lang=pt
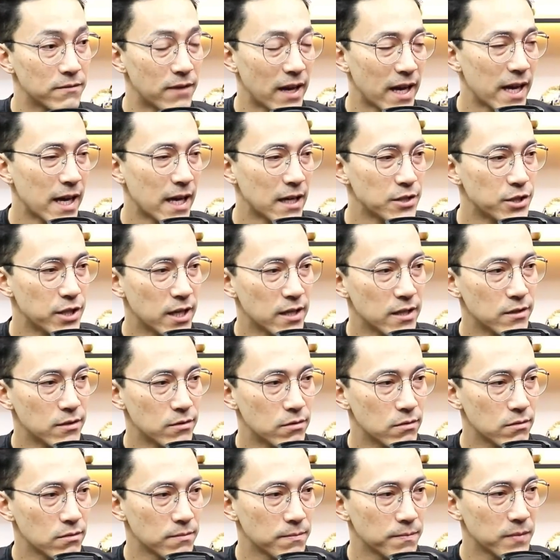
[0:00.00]
vai reagir a
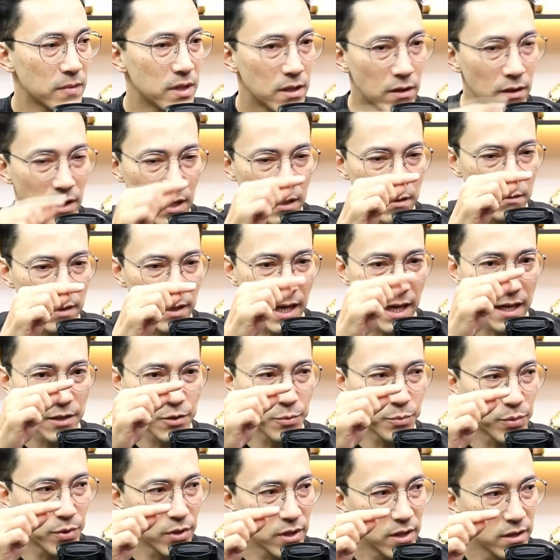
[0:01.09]
isso. Então ela
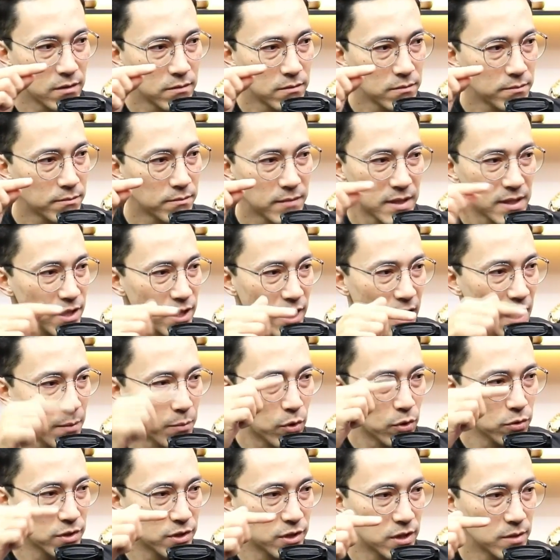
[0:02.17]
reage um pouquinho, mas já
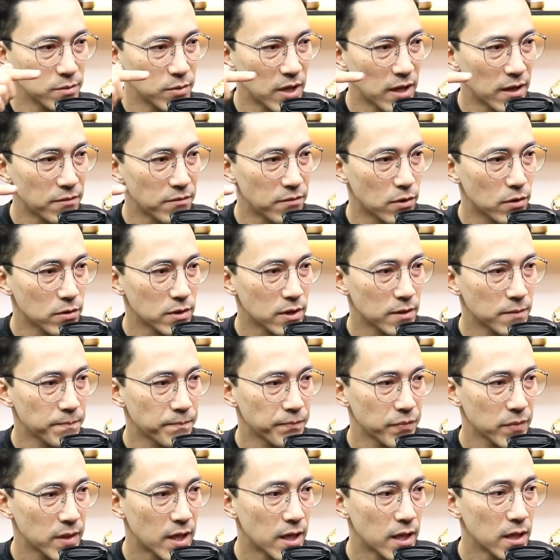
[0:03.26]
acabou o estímulo, ela volta.
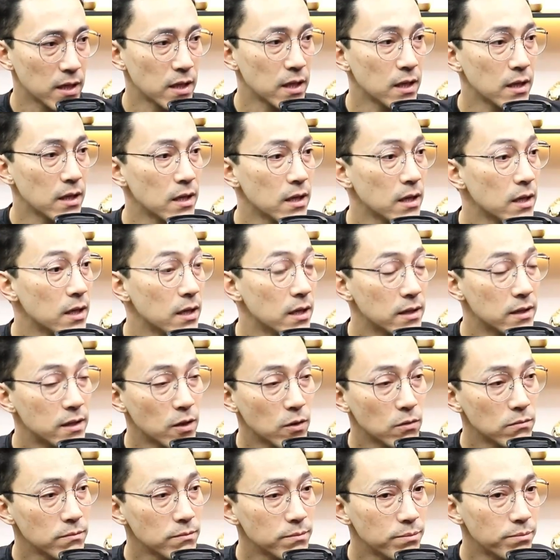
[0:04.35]
Parece tá? que você nem fez.
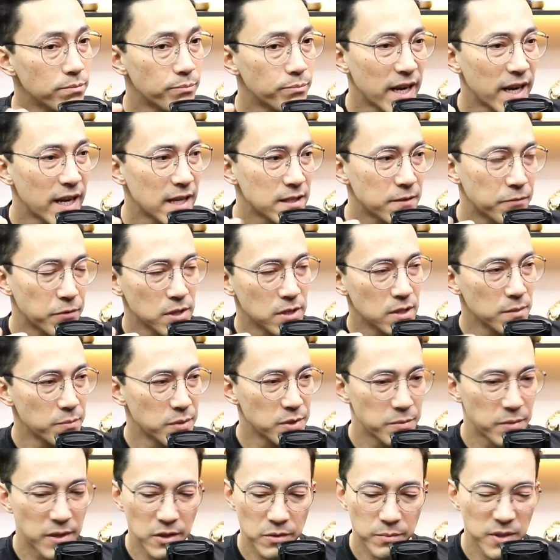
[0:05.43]
Então né? parece que foi
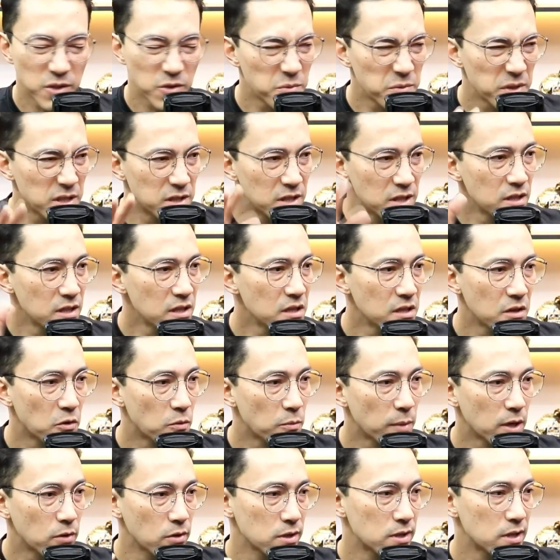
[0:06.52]
simplesmente uma subidinha,
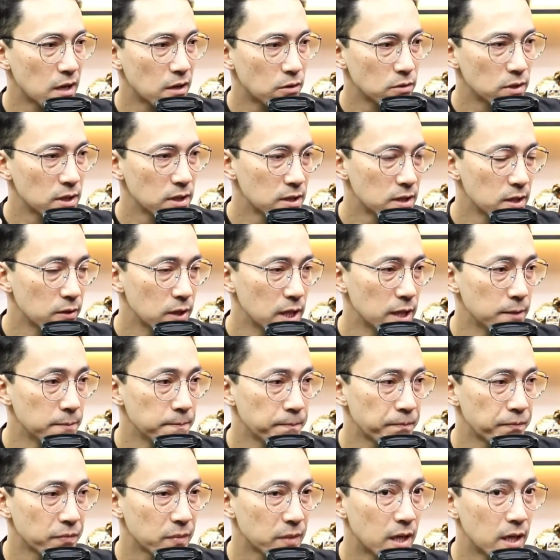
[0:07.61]
alguma coisa que aconteceu ali,
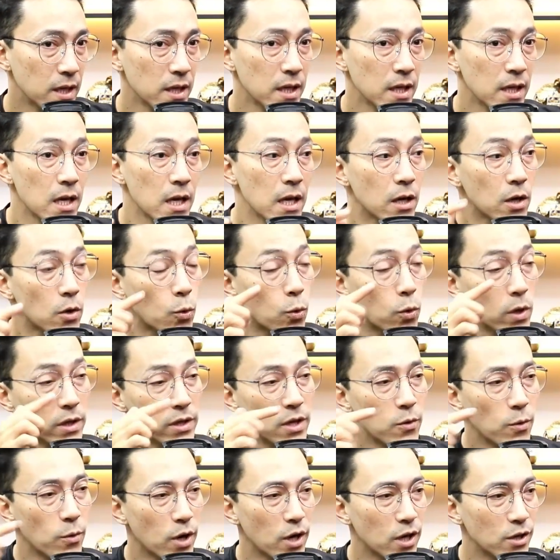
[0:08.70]
tá?
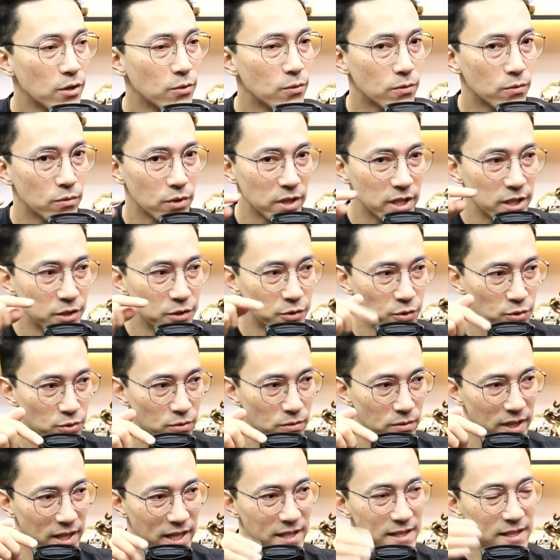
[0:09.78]
Quando eu olho
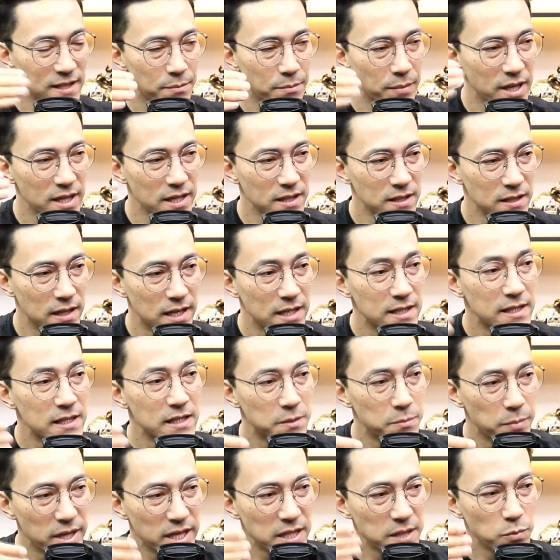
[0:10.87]
isso, esse mes
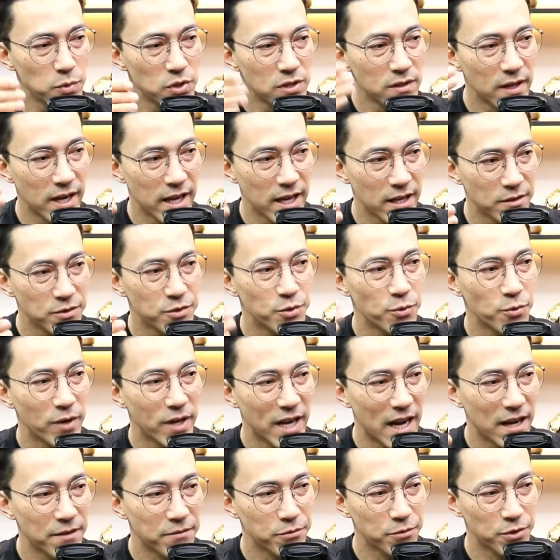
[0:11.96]
esses mesmos treinos num
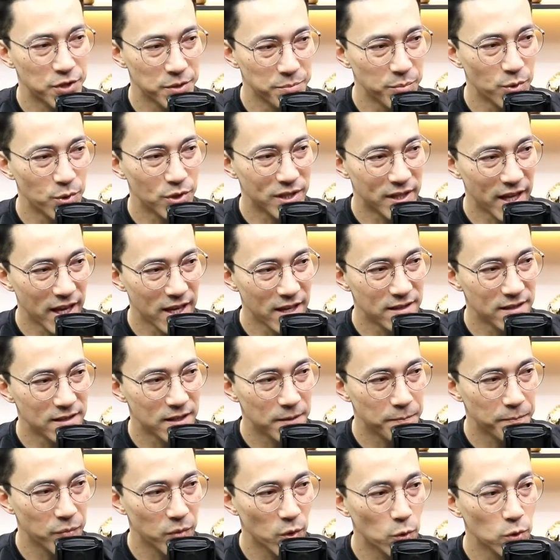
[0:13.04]
gráfico de
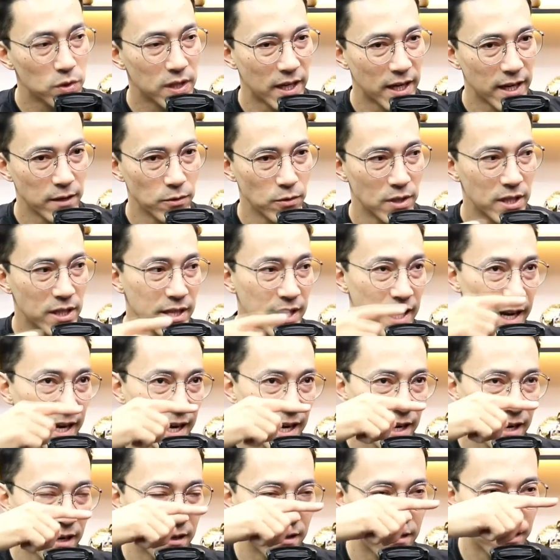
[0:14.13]
potência, o treino
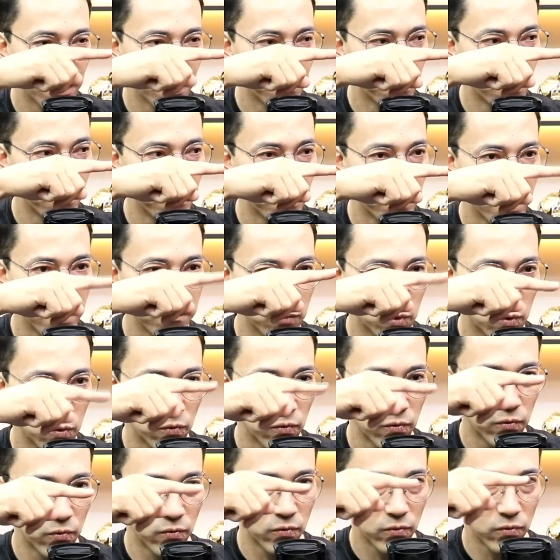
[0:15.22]
linear, eu vou ver
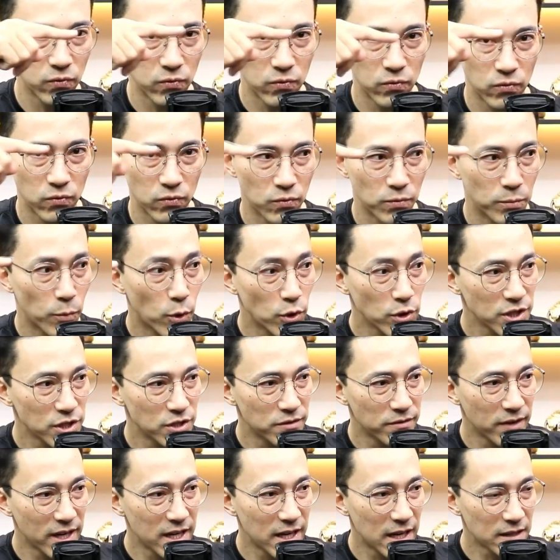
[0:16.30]
um
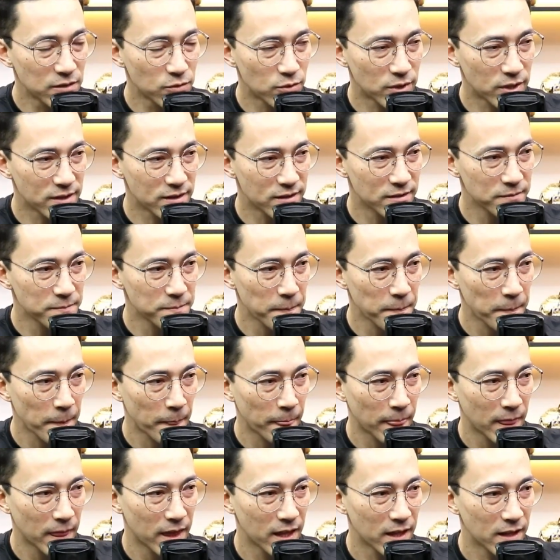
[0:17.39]
monte de variações.
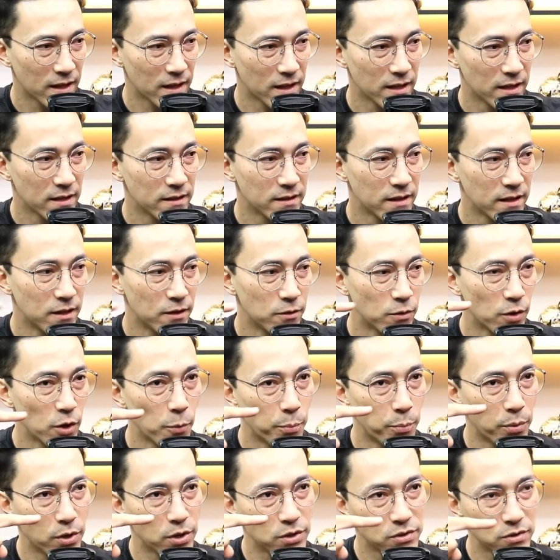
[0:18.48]
Então,
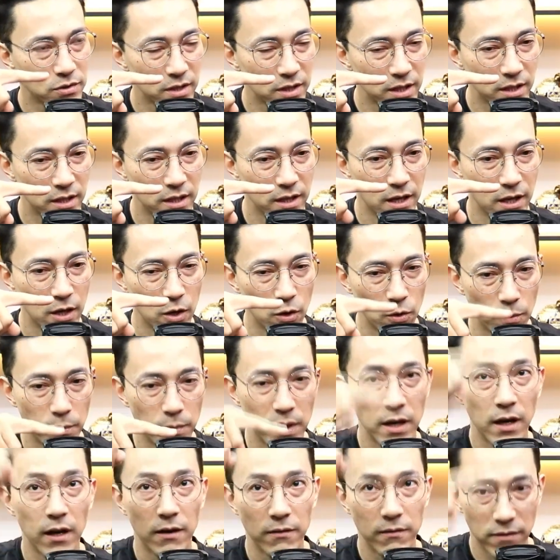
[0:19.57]
eu posso ter
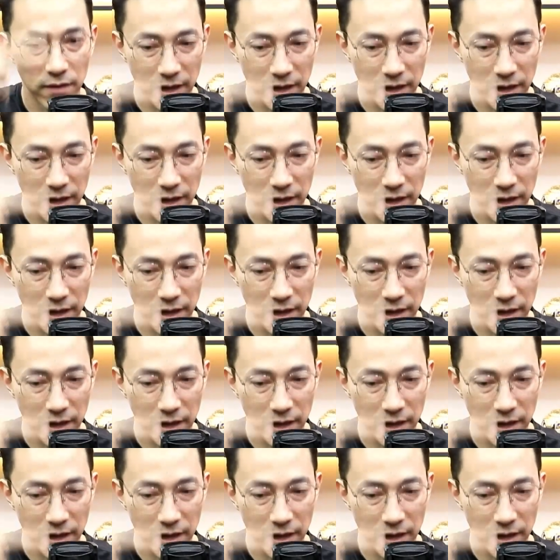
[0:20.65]
uma